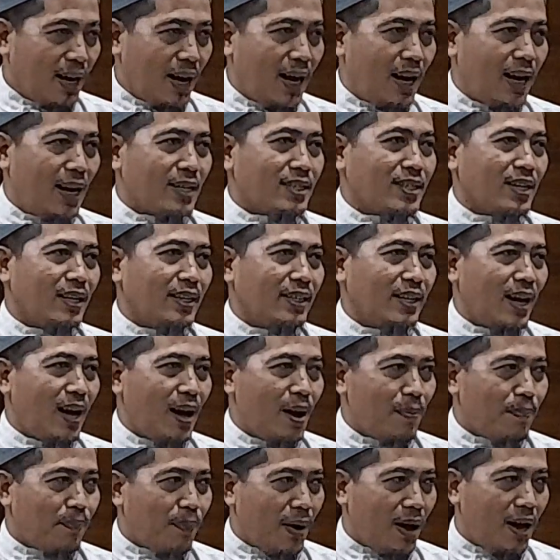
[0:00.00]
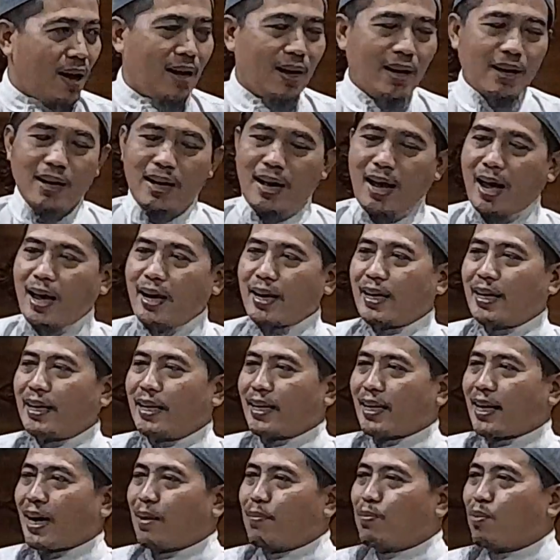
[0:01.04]
Alasannya apa? Ah
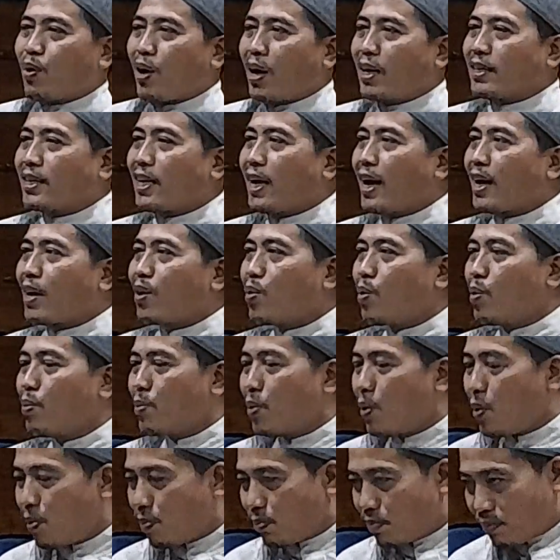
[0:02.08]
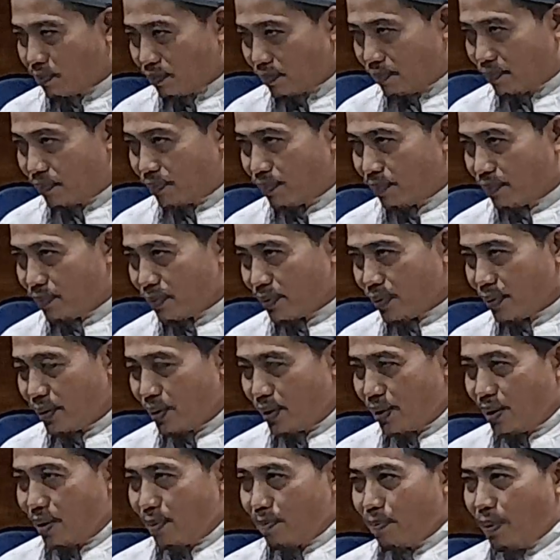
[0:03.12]
ini kan bukan jalan umum.
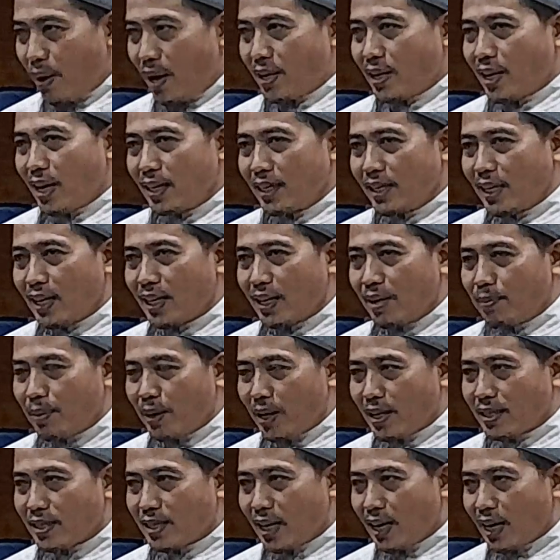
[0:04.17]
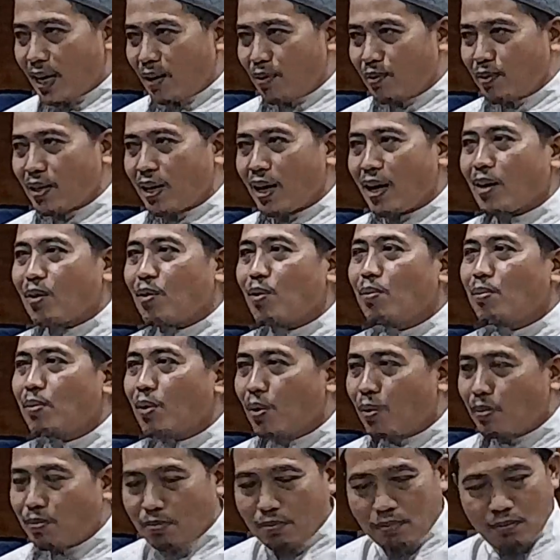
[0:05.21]
Padahal yang namanya jalan itu jalan
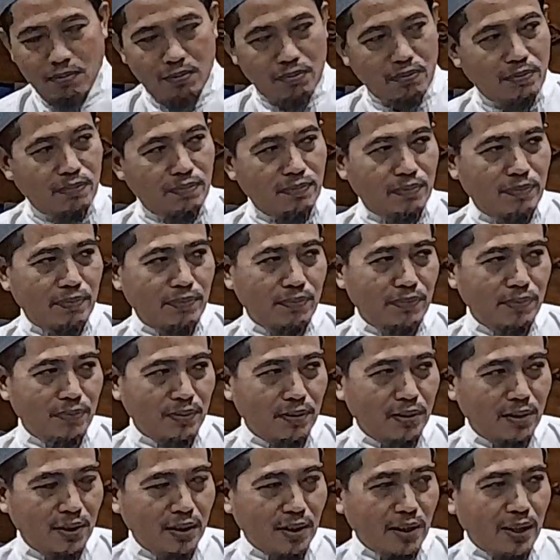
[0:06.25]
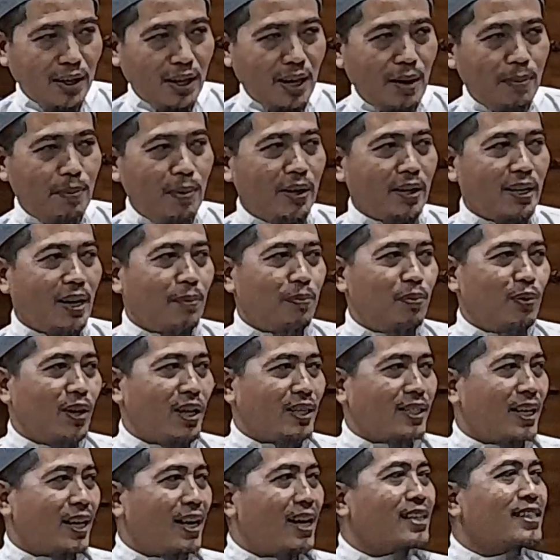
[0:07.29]
umum. Emang yang
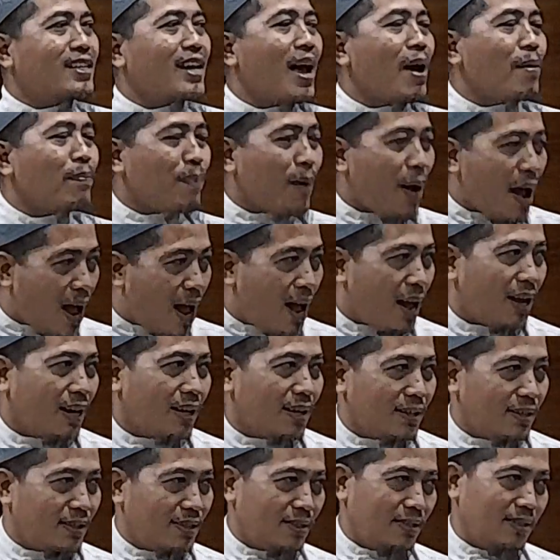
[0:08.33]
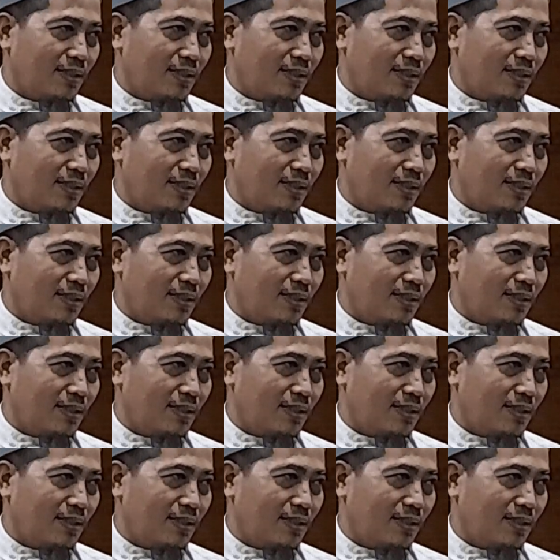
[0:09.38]
punya tanah siapa?